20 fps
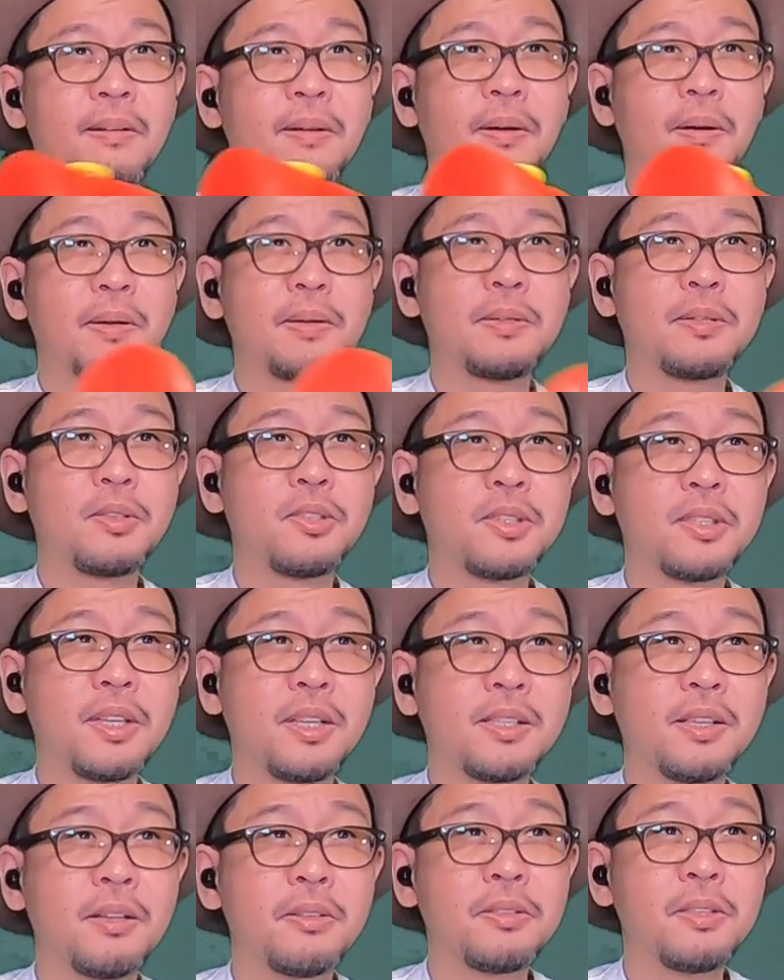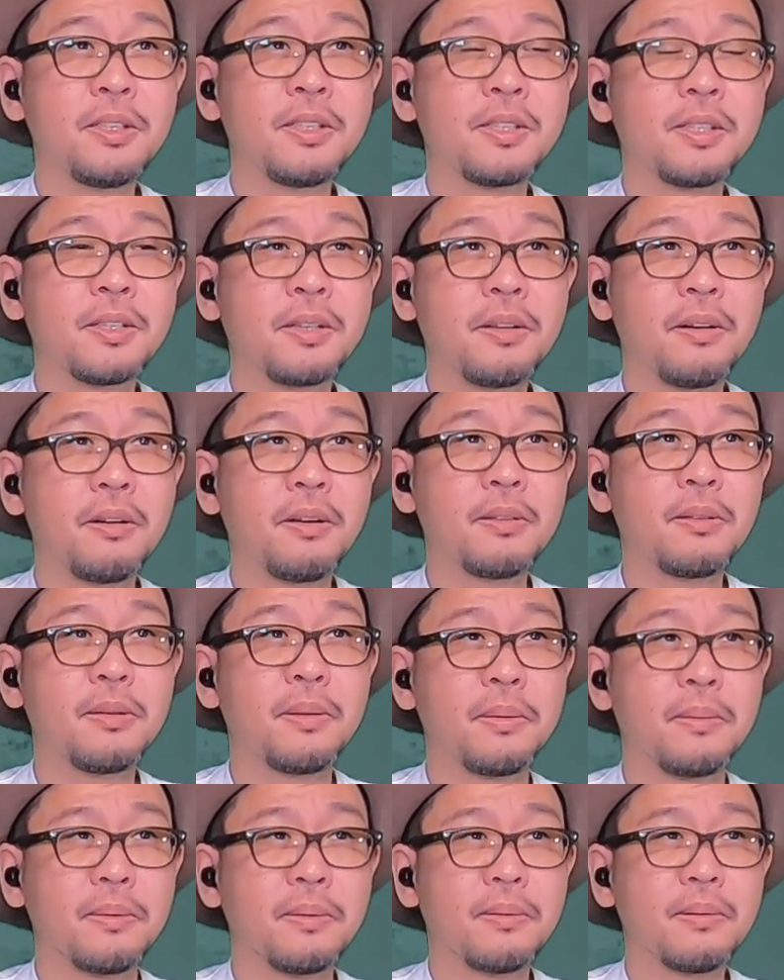あ、櫛田さんに突っかかっ
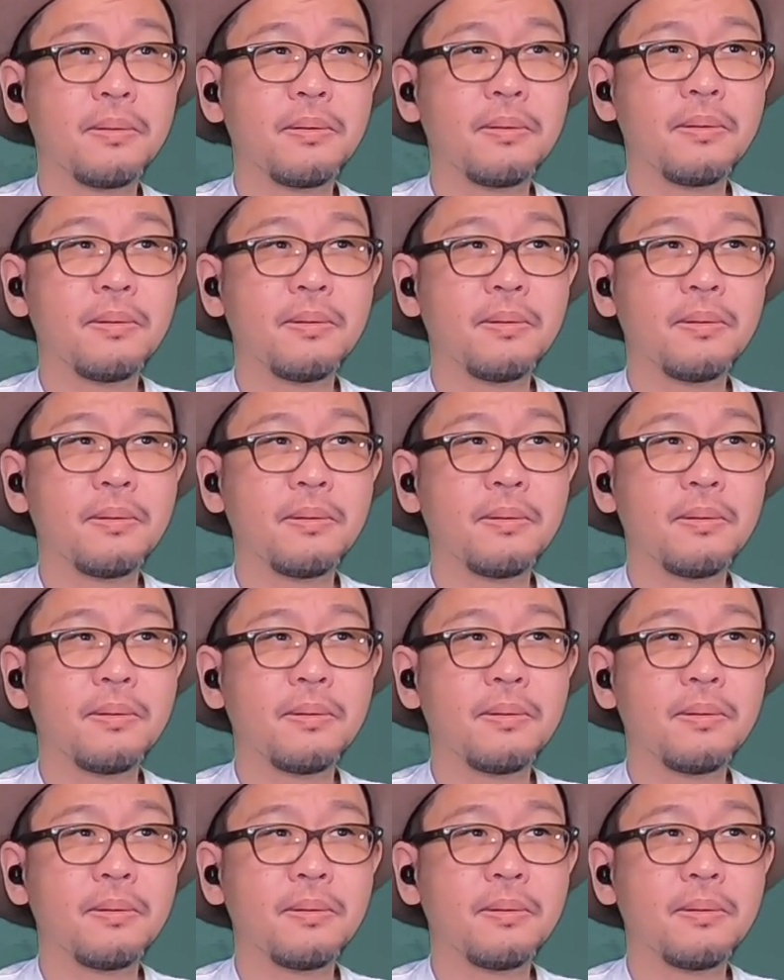てる。